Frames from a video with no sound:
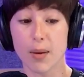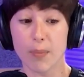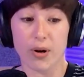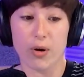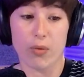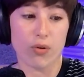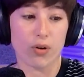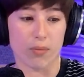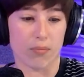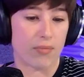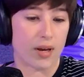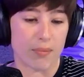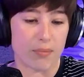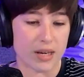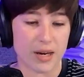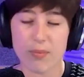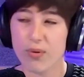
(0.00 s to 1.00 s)
Pero bueno,
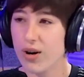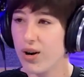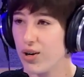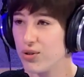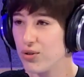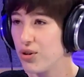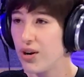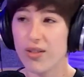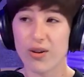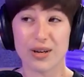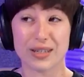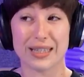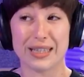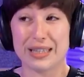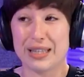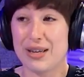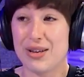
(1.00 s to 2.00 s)
en mi época cuando yo era
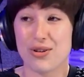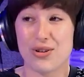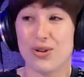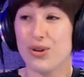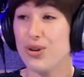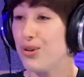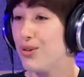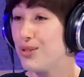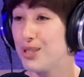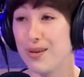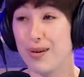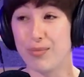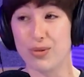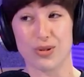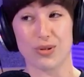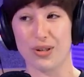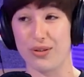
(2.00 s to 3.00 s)
adolescente yo no
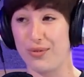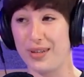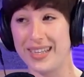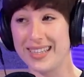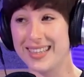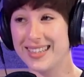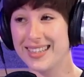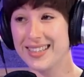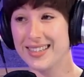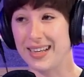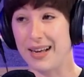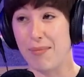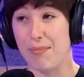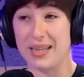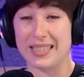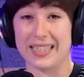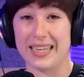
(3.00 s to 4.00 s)
encontraba muchos referentes
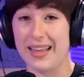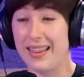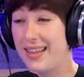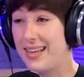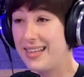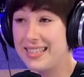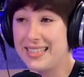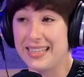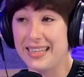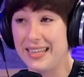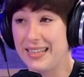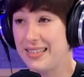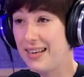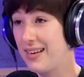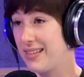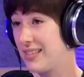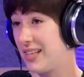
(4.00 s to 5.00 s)
Ah, más allá de
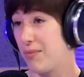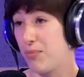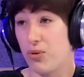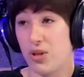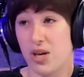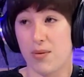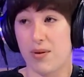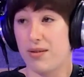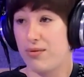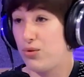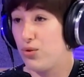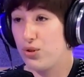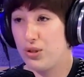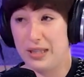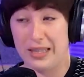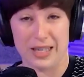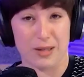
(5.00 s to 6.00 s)
series en las que podía haber
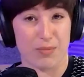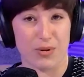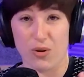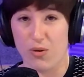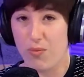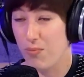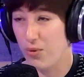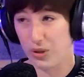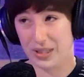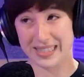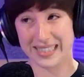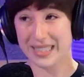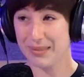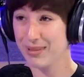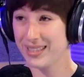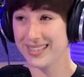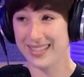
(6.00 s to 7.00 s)
dos tías, pero
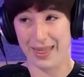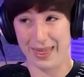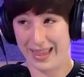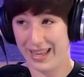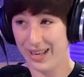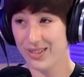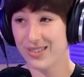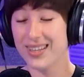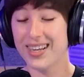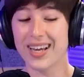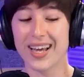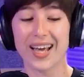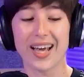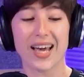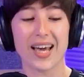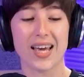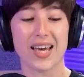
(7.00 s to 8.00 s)
poquísimas, cero.
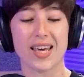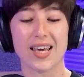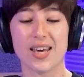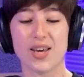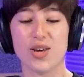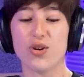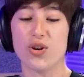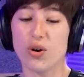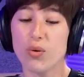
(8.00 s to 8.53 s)
Y yo